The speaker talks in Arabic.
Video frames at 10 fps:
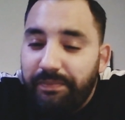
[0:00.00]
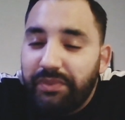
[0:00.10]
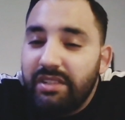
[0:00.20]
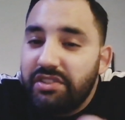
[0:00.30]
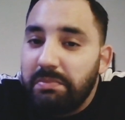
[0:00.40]

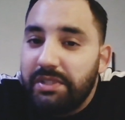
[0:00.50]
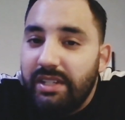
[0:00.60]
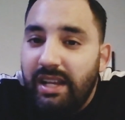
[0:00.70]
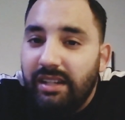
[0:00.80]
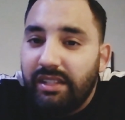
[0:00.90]
نصبت
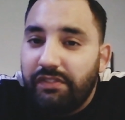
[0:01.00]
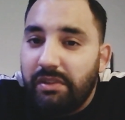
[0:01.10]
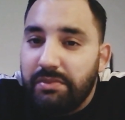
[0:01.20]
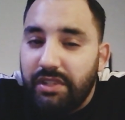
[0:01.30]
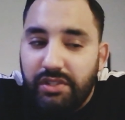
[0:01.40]
على هذاك في
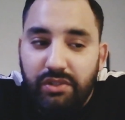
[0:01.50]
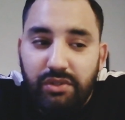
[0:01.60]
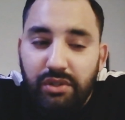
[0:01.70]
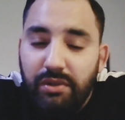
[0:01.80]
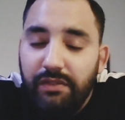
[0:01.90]
15
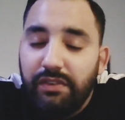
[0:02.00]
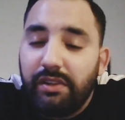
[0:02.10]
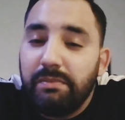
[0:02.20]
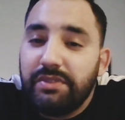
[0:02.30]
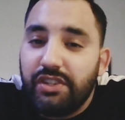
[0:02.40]
اليوم في
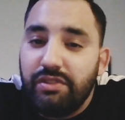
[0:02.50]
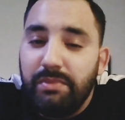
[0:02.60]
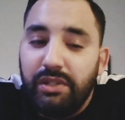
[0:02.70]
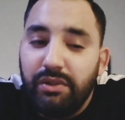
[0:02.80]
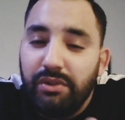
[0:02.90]
15
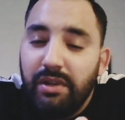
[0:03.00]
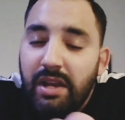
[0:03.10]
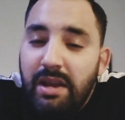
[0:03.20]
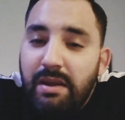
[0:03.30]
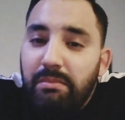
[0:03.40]
مليون
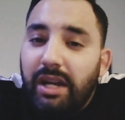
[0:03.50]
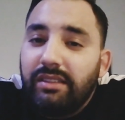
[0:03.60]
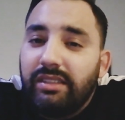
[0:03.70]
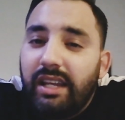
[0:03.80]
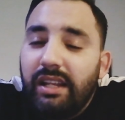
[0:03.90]
بغات
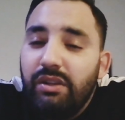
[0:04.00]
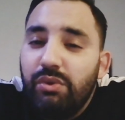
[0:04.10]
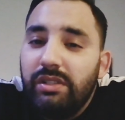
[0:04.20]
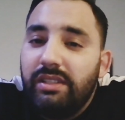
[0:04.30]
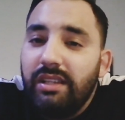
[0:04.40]
تدخل
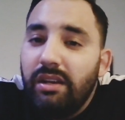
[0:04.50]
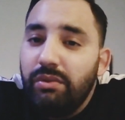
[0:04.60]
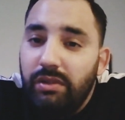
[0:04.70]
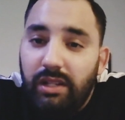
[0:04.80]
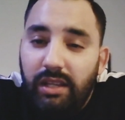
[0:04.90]
الولد
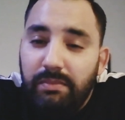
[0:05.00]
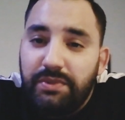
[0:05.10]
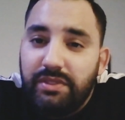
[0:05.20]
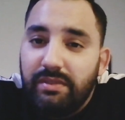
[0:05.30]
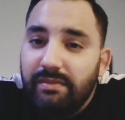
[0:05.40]
ديالو
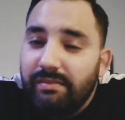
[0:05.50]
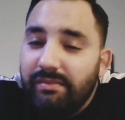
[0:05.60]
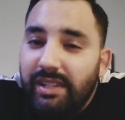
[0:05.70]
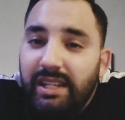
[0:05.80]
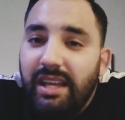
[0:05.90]
للحبس
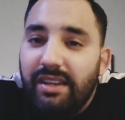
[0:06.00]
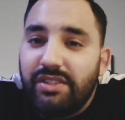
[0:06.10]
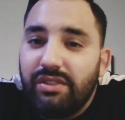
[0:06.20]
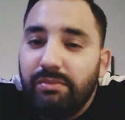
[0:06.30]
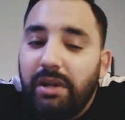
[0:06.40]
علاش
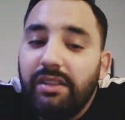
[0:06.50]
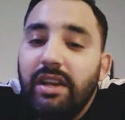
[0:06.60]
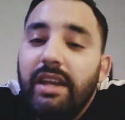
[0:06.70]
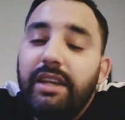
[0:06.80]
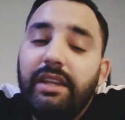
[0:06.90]
بغات
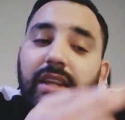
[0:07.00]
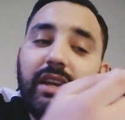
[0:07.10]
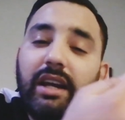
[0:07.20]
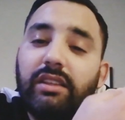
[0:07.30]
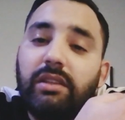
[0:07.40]
يعني
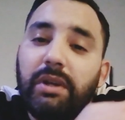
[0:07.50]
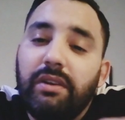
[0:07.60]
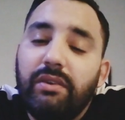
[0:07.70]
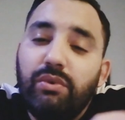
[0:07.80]
هي كتضمن